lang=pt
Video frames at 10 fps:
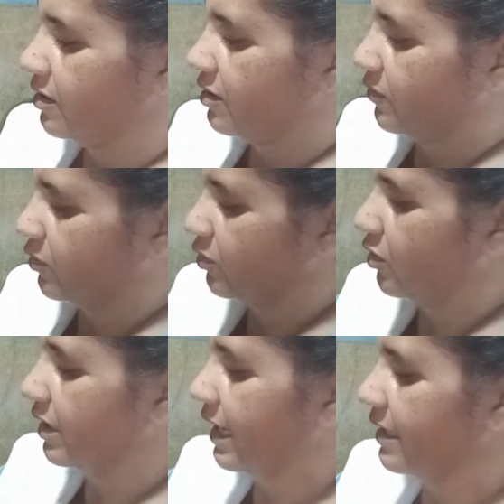E vou
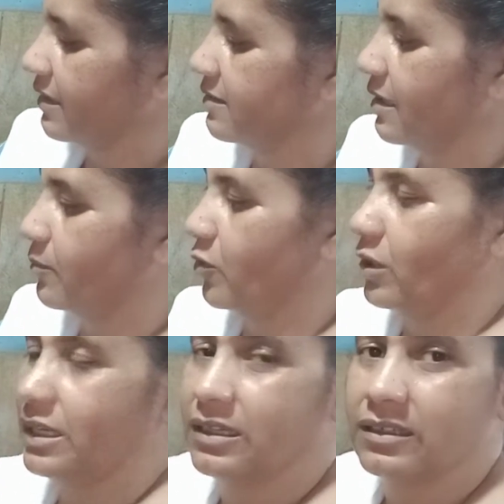colocar aqui
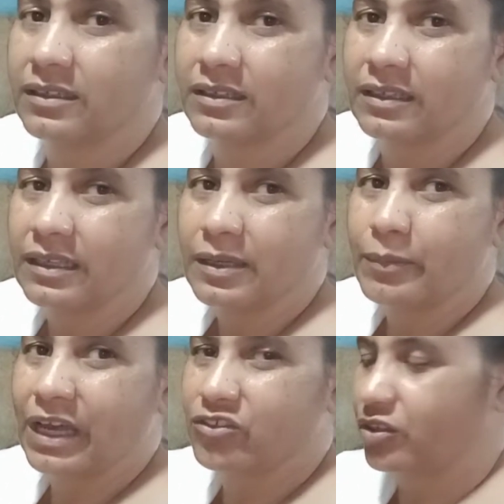cebola
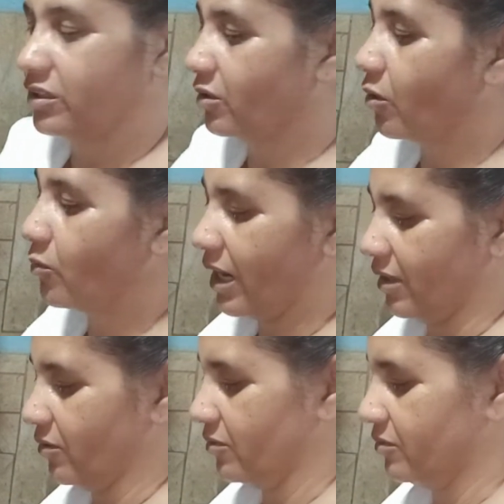batida com alho.